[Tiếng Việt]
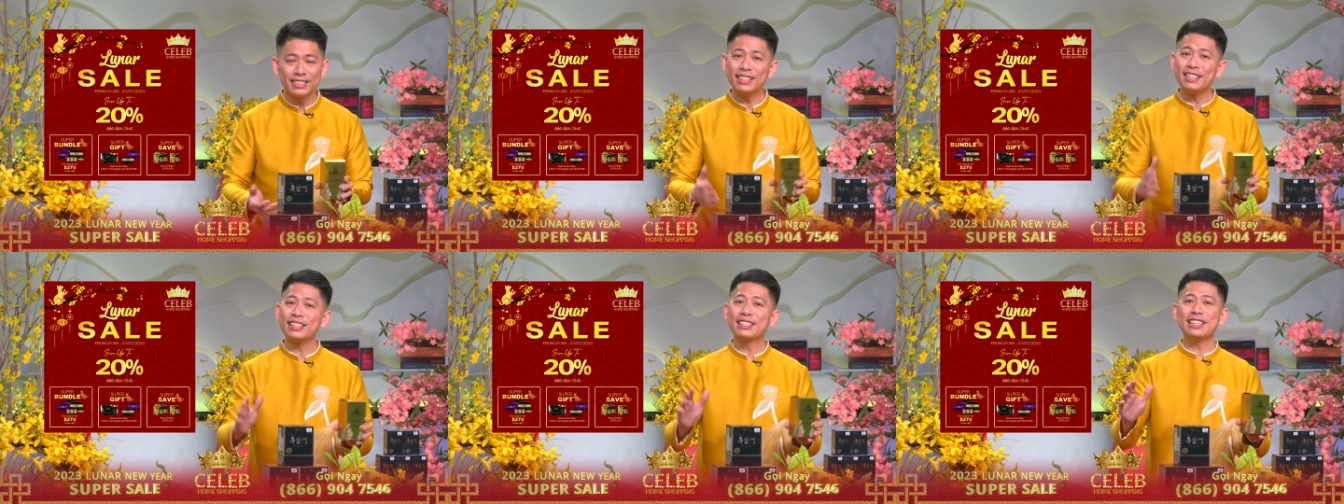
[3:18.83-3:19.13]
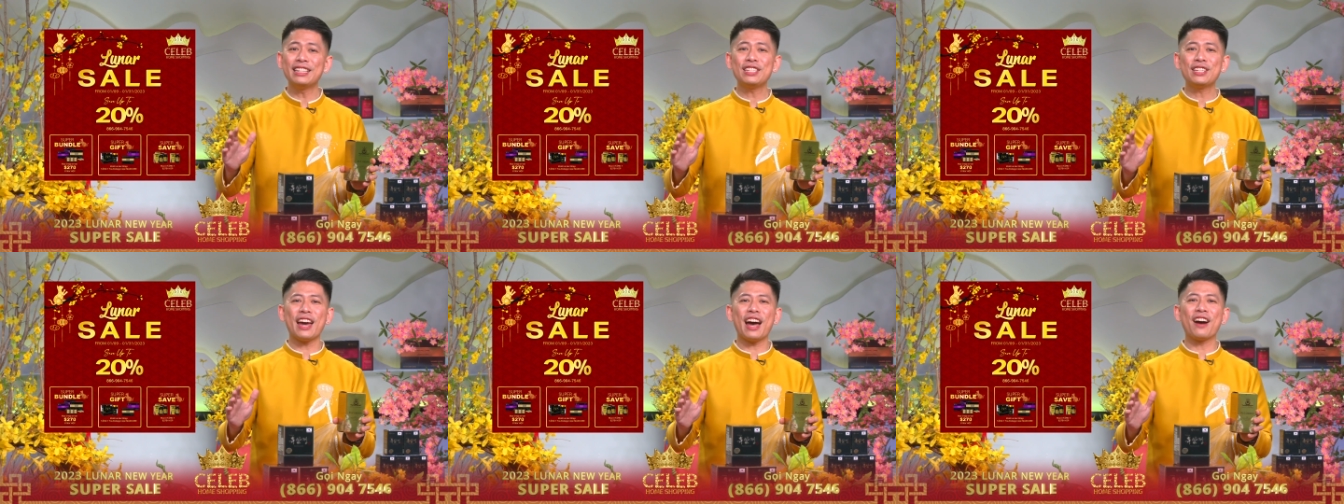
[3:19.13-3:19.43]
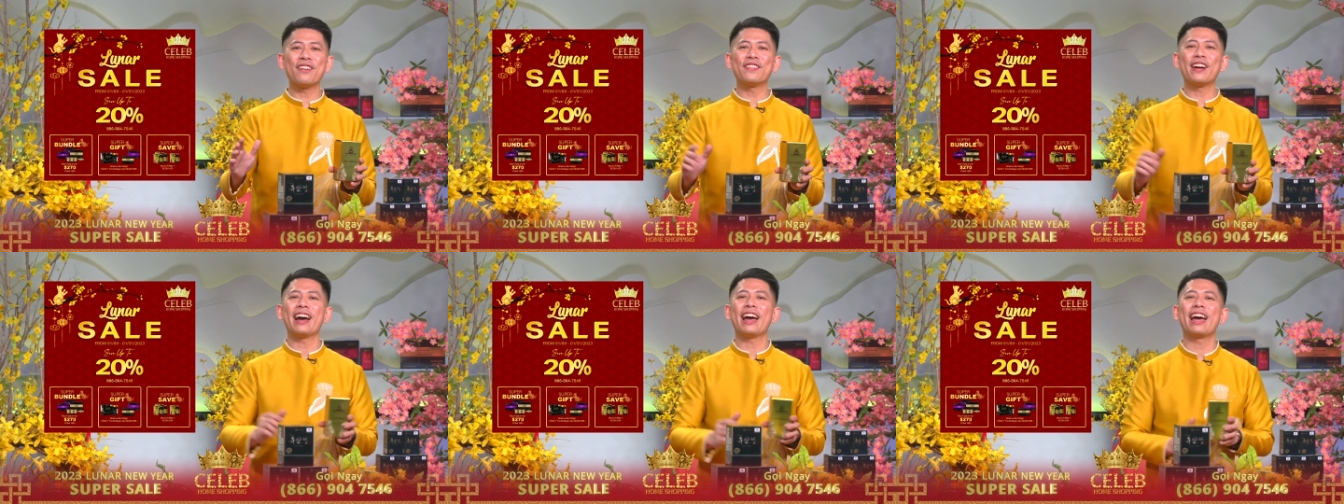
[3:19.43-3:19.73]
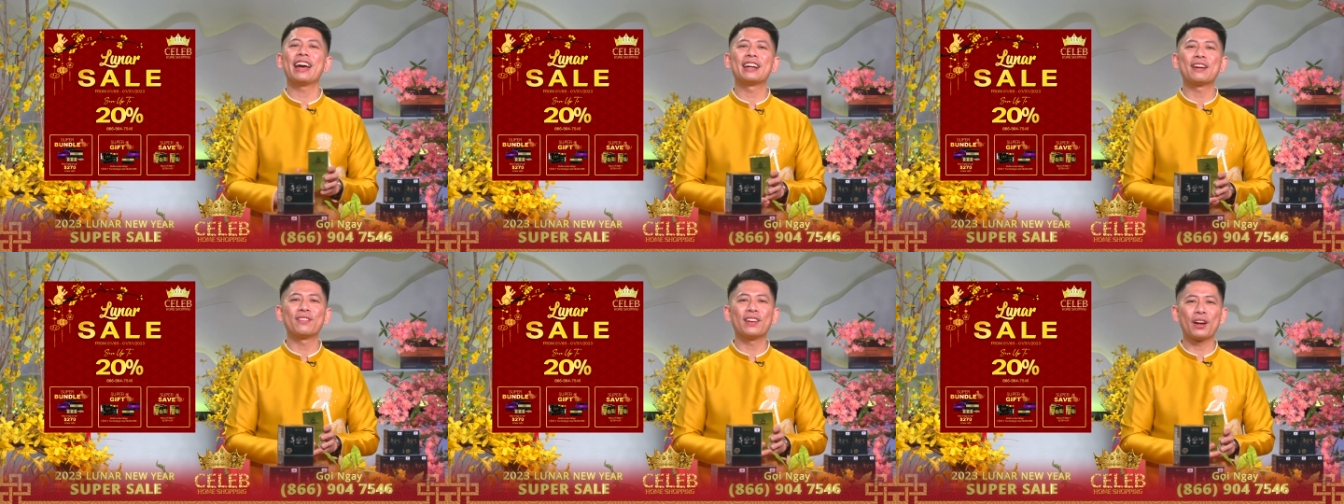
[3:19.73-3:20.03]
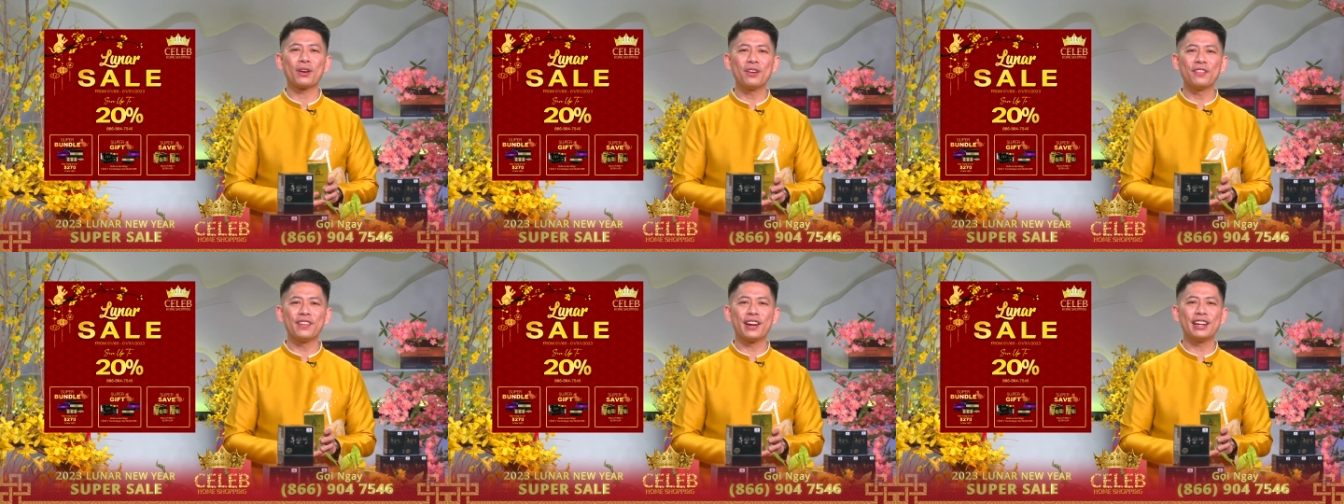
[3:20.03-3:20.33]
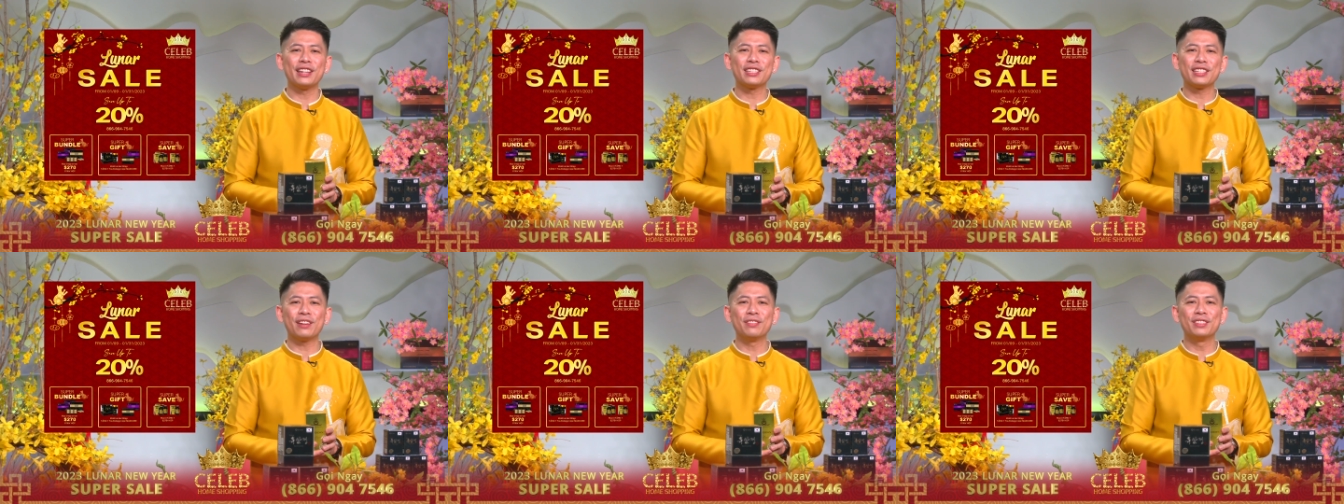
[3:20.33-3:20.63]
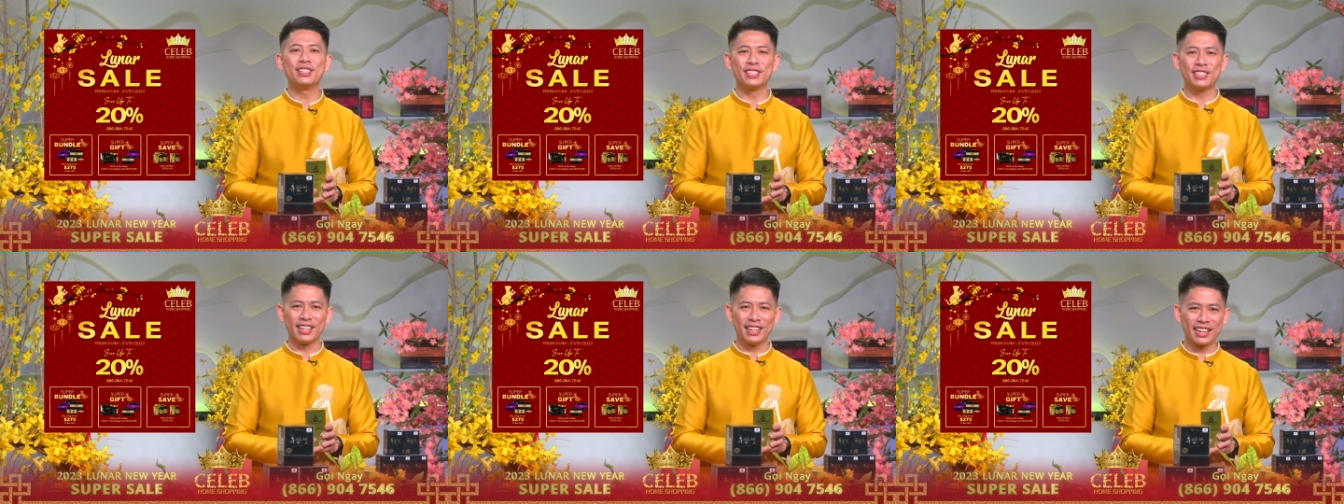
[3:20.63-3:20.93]
Xin được kính chào và hẹn gặp lại quý vị
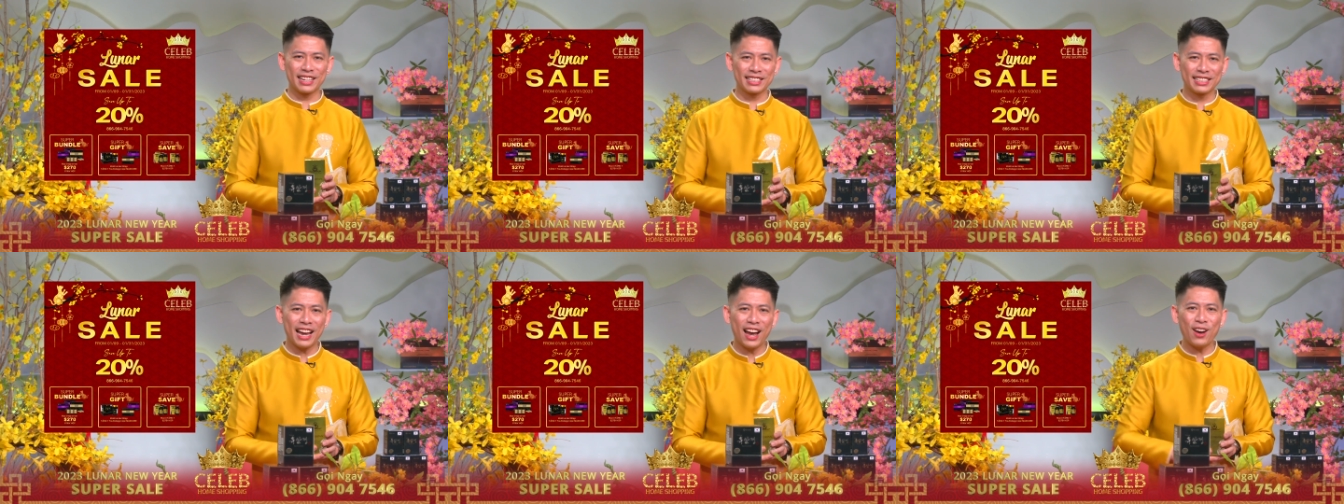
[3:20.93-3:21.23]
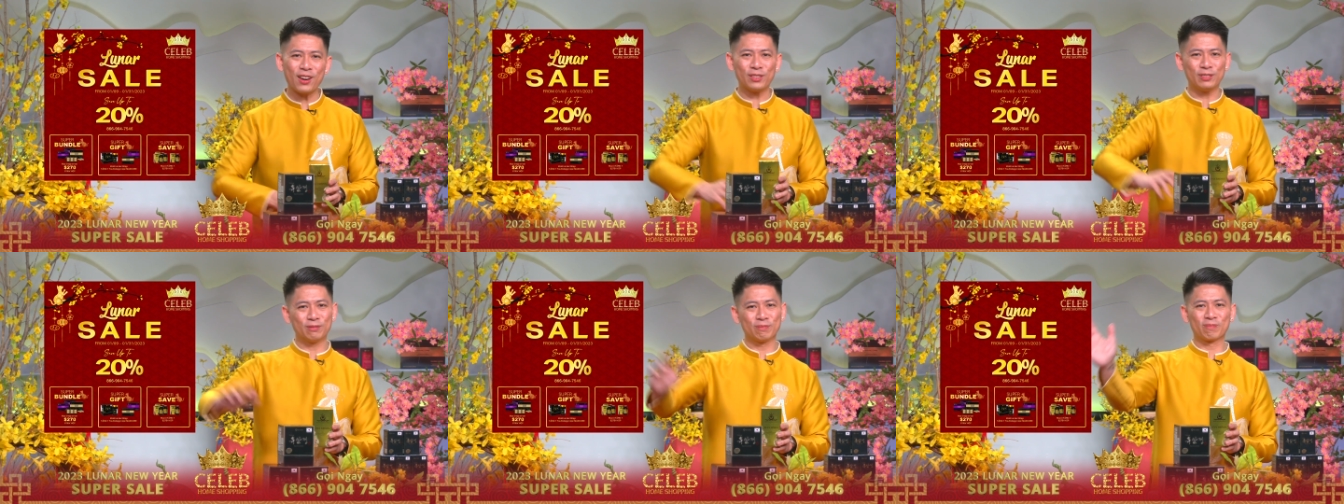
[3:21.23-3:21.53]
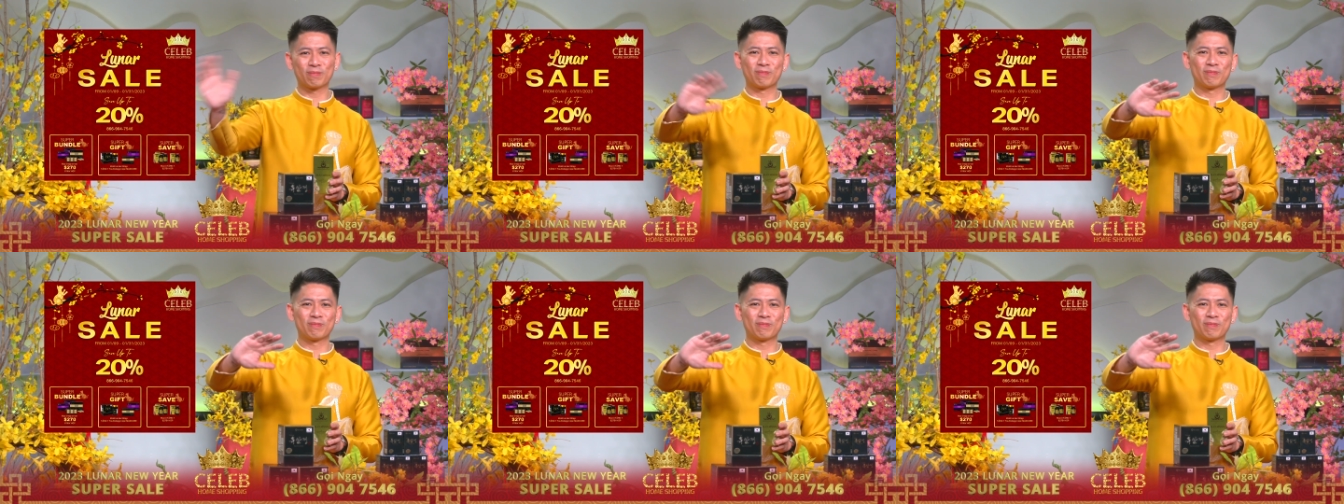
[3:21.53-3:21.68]
trong chương trình lần sau.